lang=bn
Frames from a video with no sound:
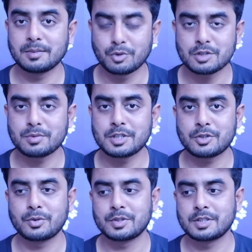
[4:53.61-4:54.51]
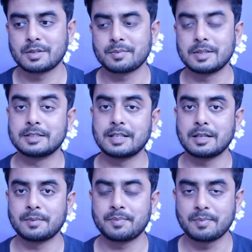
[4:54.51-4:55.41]
বসবাস করছে
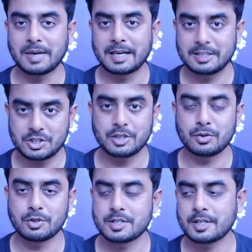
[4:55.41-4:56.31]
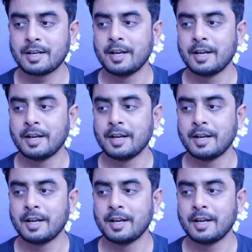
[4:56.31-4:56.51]
যারা বাংলাদেশি রয়েছে